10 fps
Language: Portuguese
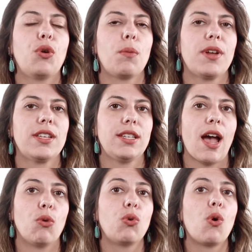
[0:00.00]
e
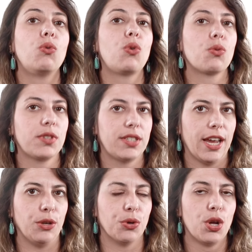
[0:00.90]
comercial com o
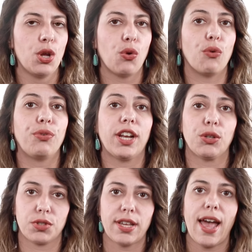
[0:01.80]
Conselho. Confira
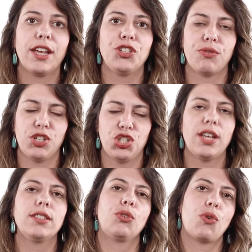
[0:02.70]
no site a
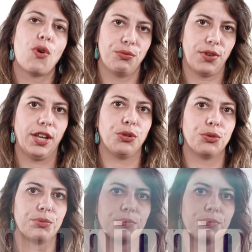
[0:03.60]
vigência do convênio.